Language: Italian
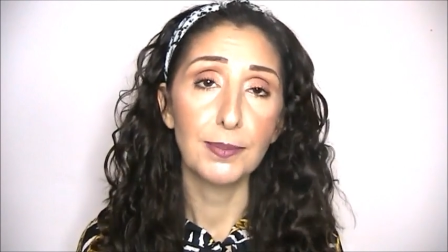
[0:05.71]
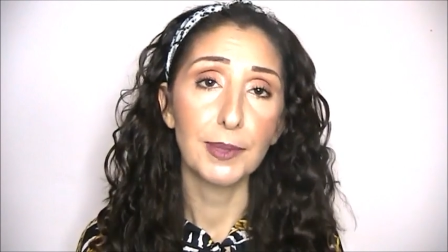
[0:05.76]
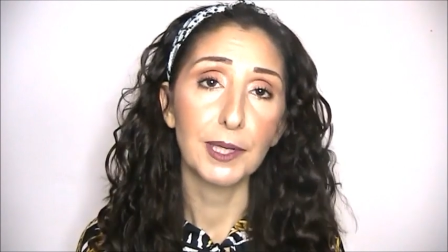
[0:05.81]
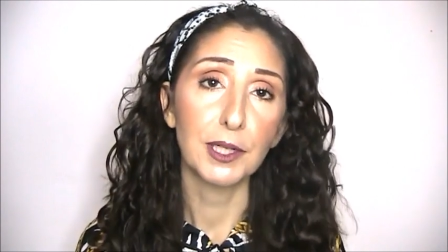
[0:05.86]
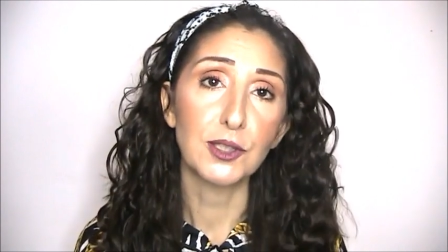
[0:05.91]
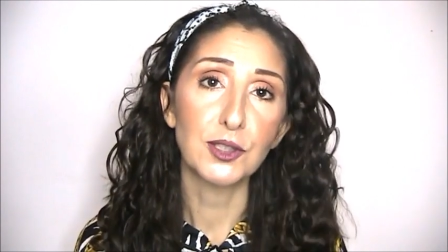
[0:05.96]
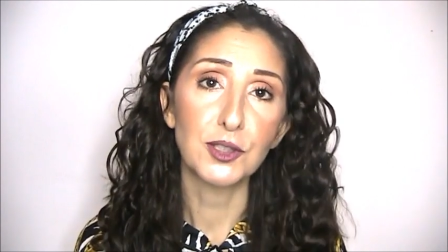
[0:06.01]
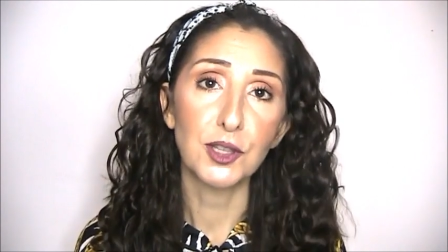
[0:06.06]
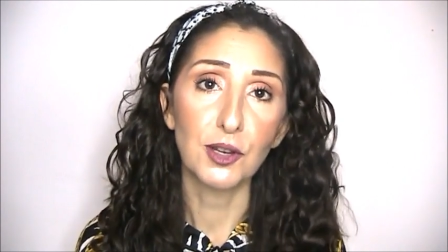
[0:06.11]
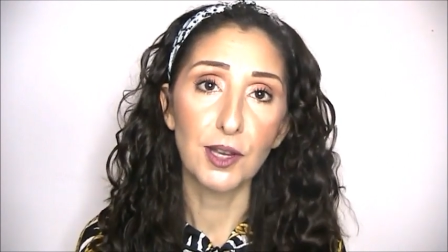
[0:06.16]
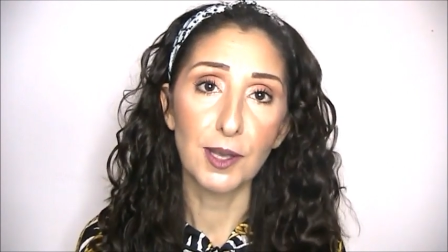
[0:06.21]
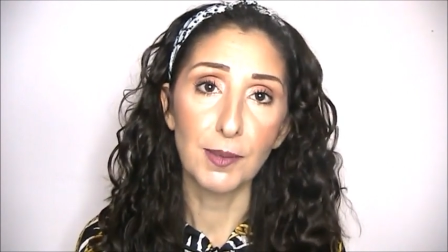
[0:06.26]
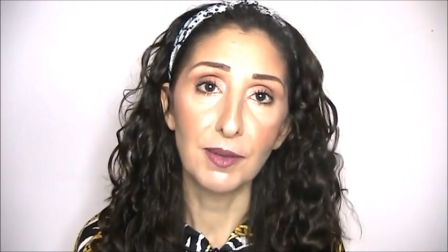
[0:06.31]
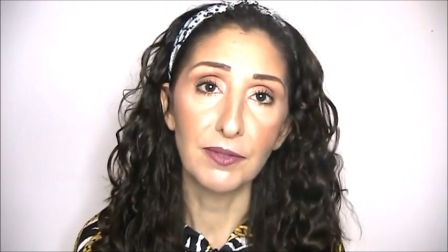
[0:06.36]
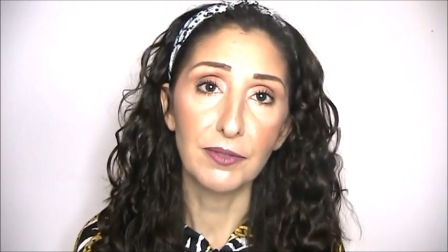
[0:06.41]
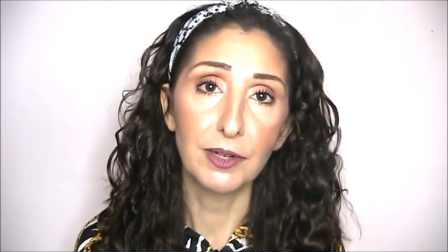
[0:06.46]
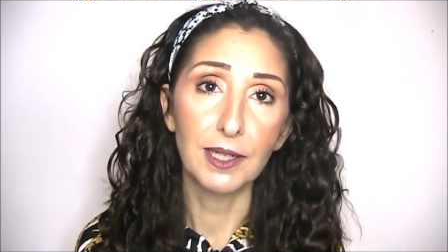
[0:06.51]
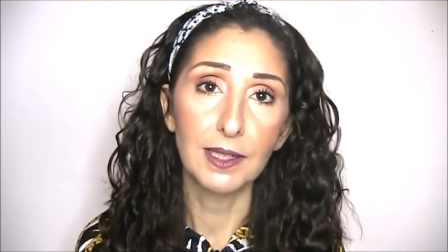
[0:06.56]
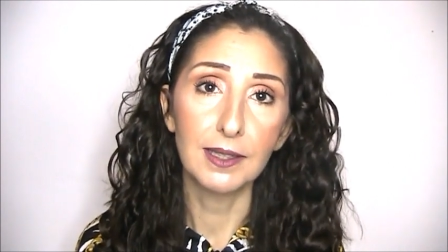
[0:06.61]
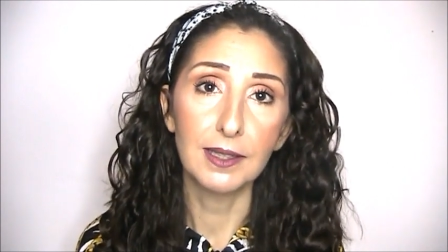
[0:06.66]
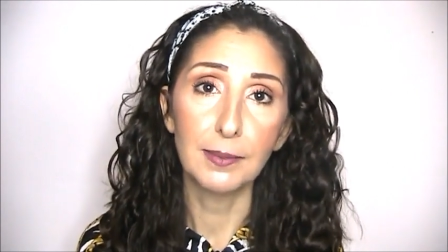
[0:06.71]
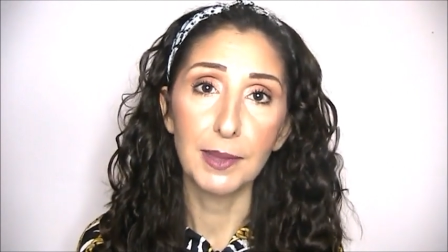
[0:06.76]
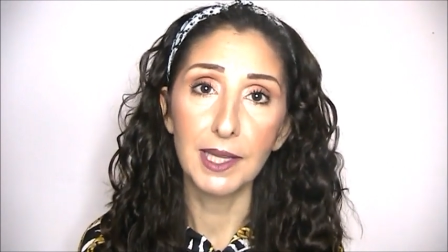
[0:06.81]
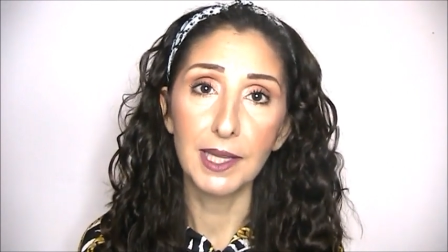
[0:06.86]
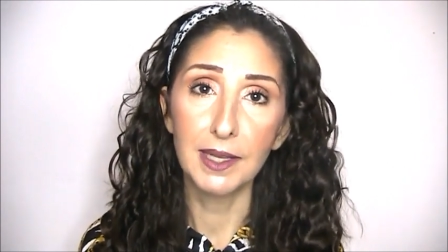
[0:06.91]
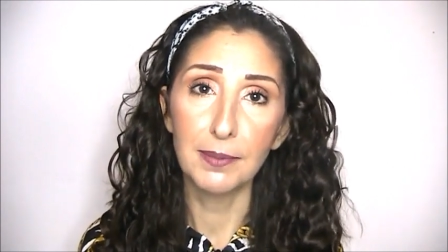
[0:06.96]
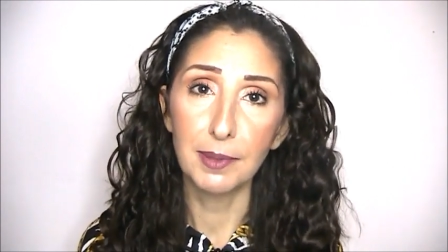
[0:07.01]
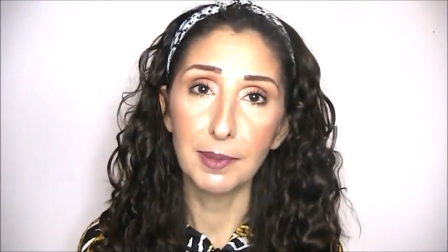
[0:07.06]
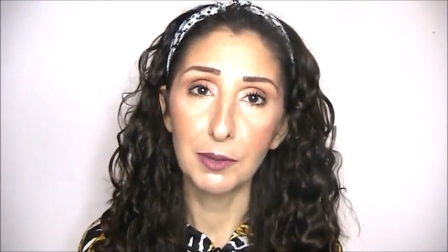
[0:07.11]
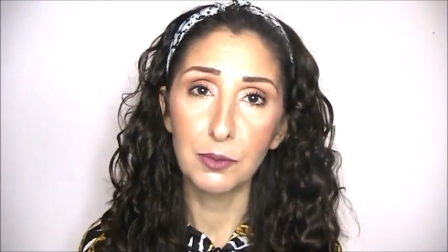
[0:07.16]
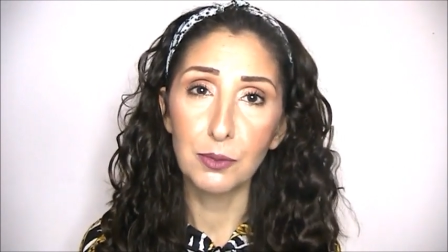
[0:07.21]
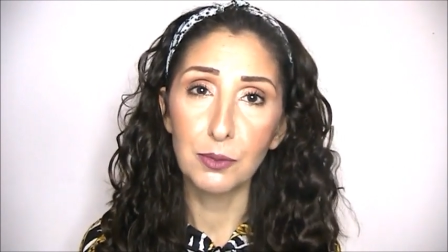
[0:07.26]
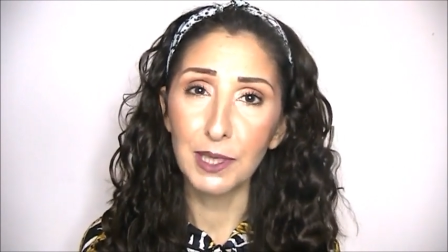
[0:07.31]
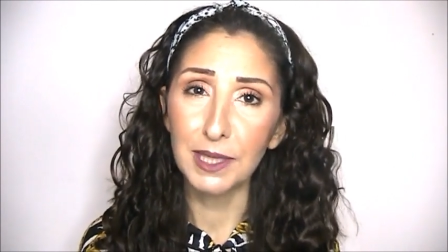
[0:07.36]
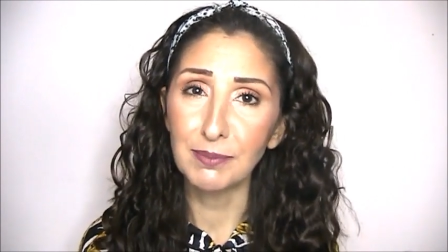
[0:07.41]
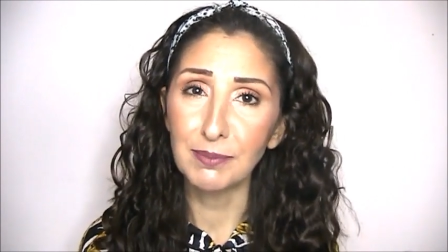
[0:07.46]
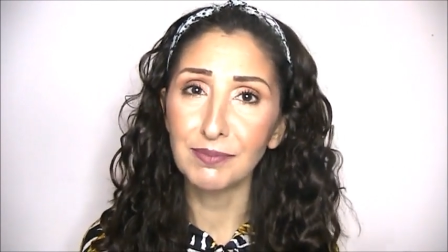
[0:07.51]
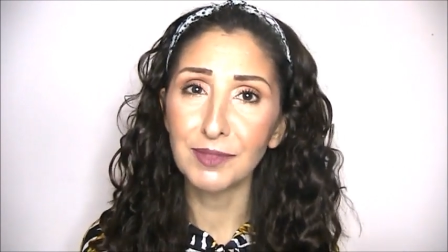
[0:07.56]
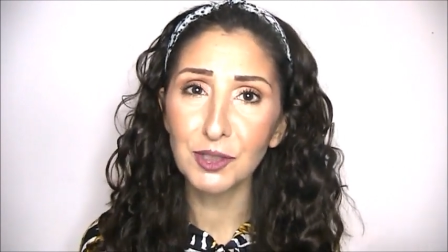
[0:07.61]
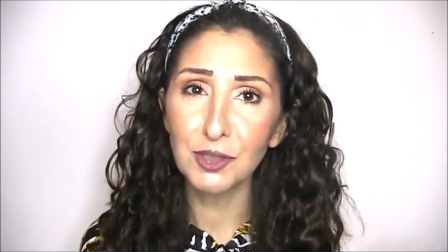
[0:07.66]
però so che mi volete bene, per
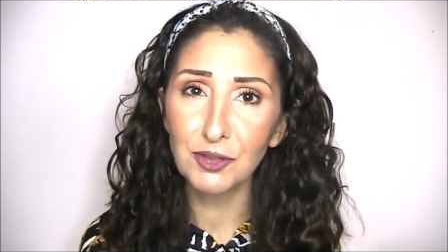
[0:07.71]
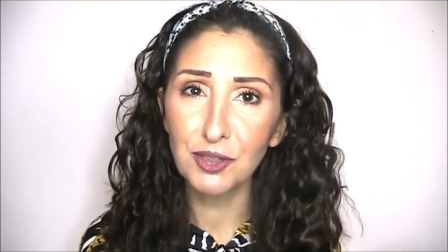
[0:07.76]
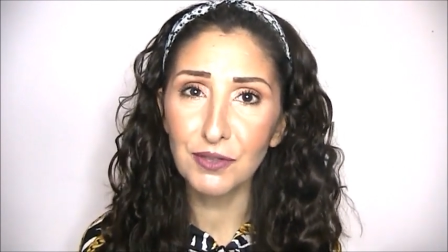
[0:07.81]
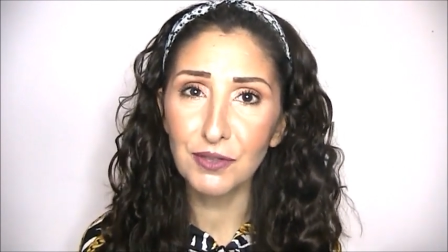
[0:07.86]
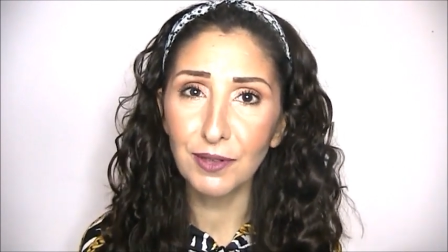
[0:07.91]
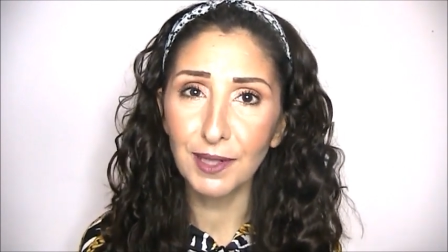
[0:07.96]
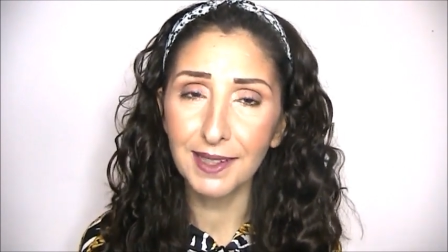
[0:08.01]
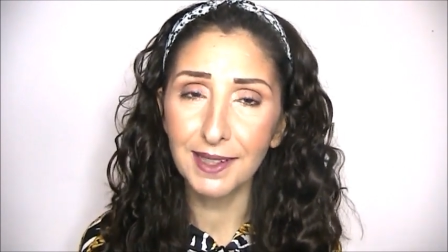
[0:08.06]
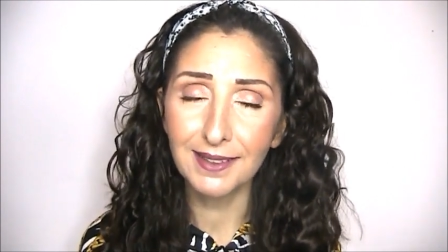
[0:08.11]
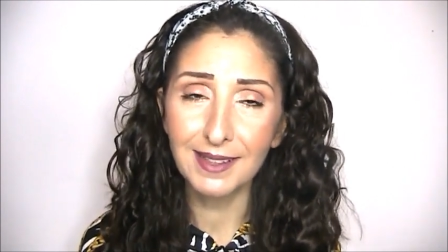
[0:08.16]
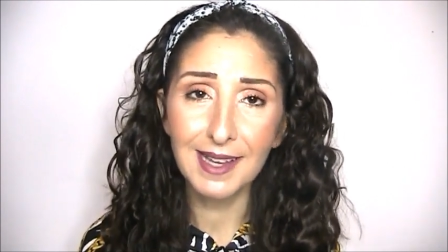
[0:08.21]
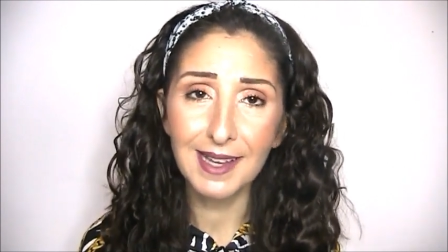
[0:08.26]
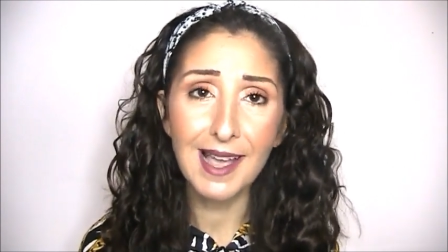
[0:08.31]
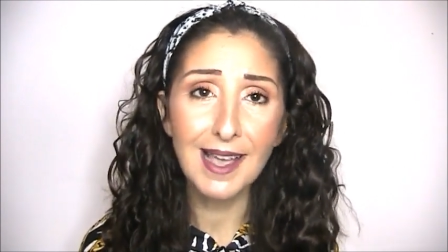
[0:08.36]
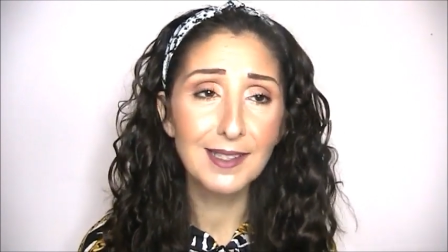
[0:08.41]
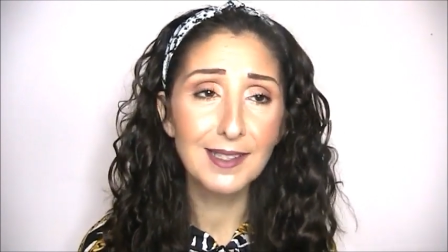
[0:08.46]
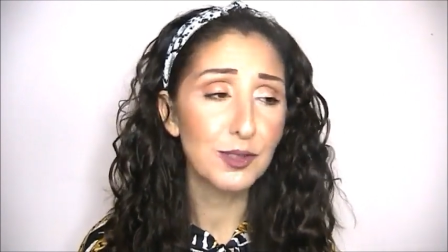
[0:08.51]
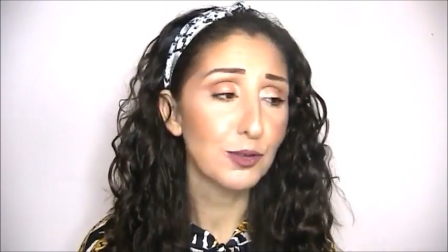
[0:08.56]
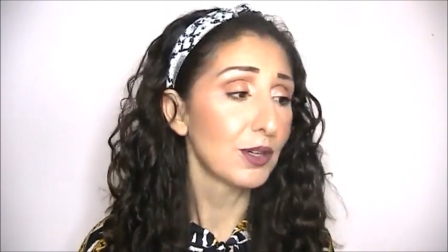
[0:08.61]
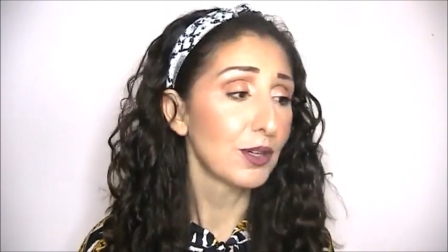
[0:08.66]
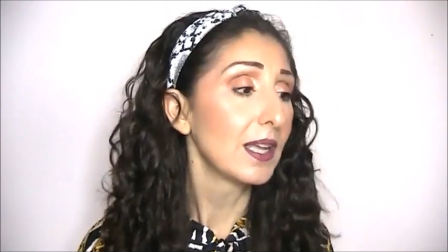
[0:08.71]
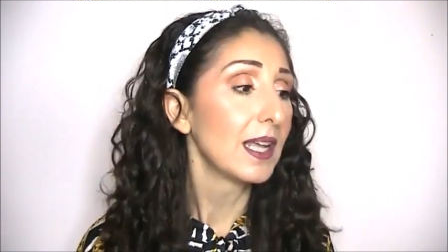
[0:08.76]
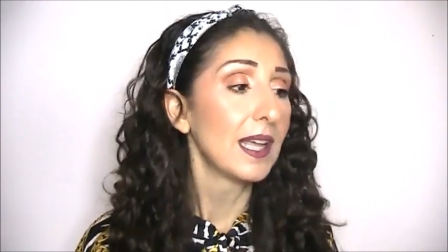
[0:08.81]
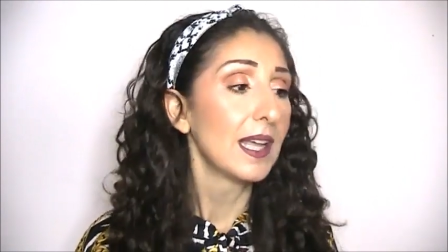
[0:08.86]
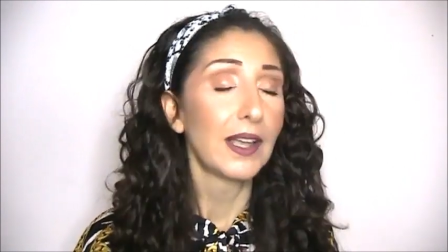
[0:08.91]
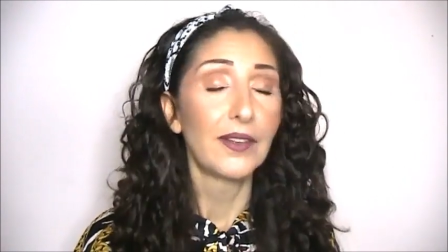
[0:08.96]
cui non ci farete caso,